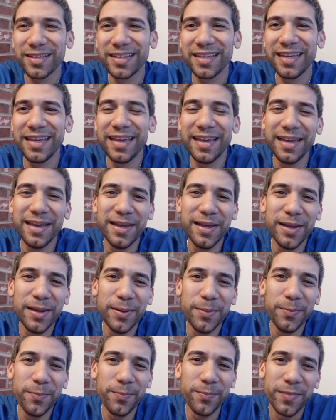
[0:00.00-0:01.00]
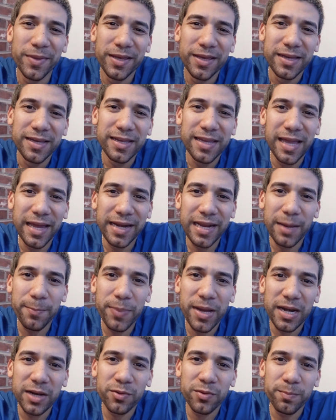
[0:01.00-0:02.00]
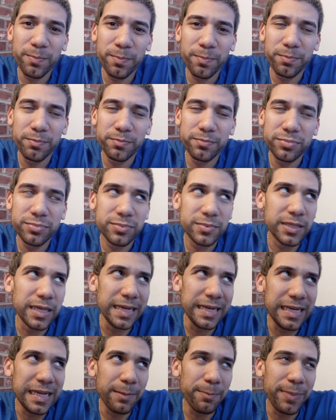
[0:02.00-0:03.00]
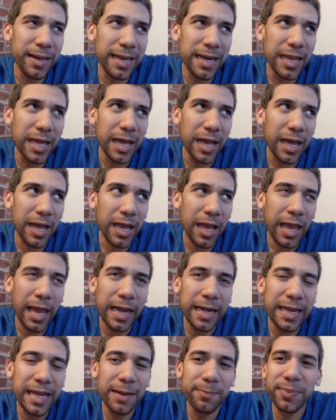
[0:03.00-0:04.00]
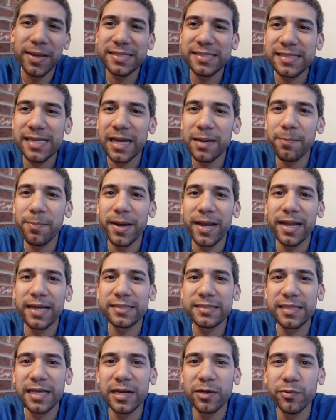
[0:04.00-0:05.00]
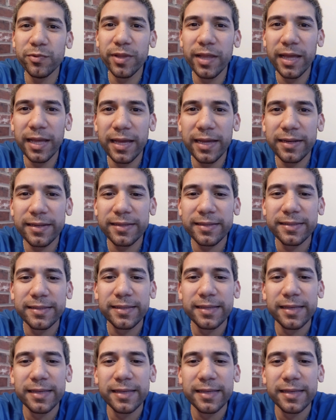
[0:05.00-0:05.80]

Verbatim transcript: Em, quería pala, quería pala, quería pasar para saludar,